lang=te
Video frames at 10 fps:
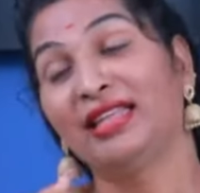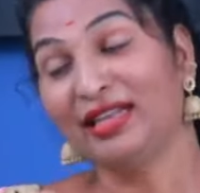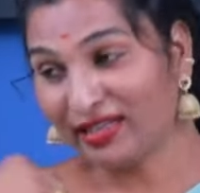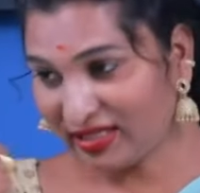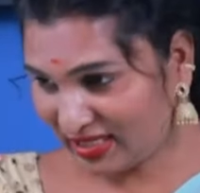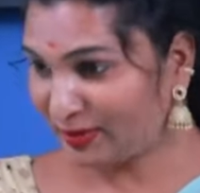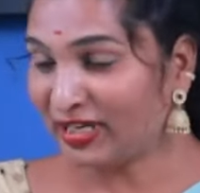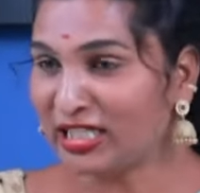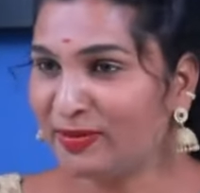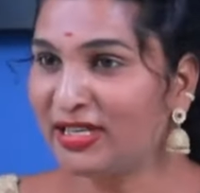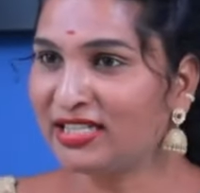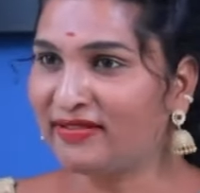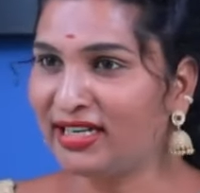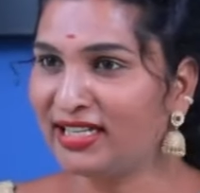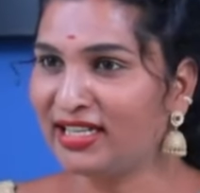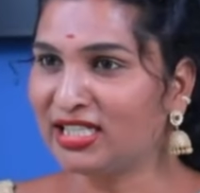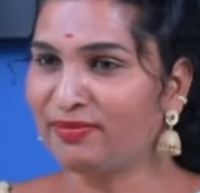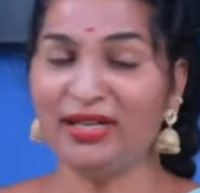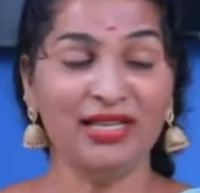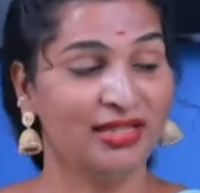నేను రెస్పాన్స్ అవ్వట్లేదు అని
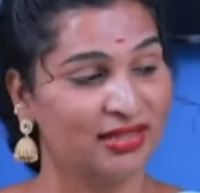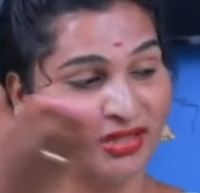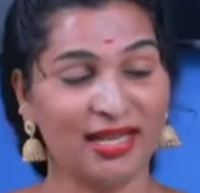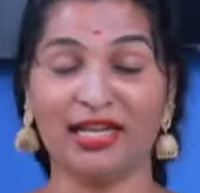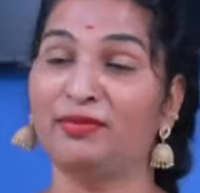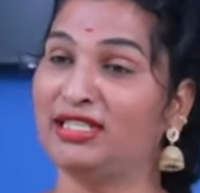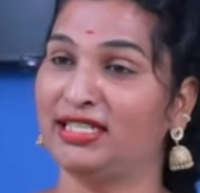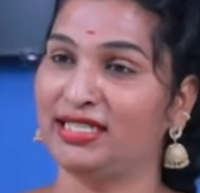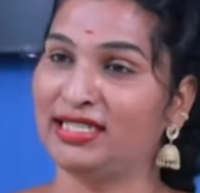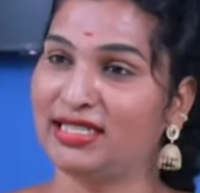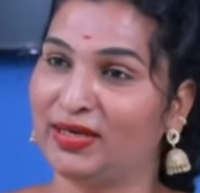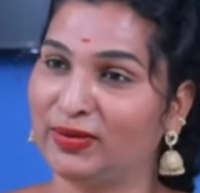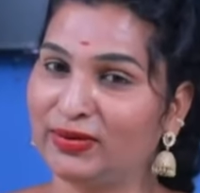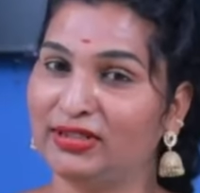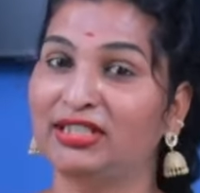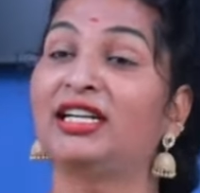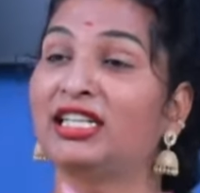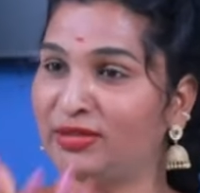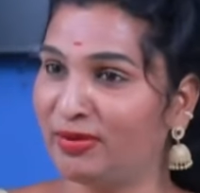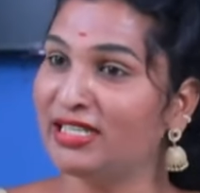చెప్పి తనకు మెసేజ్ చేశాడు తను
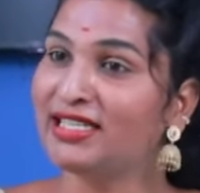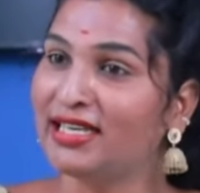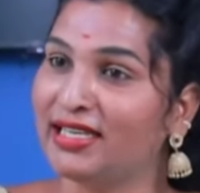రెస్పాన్స్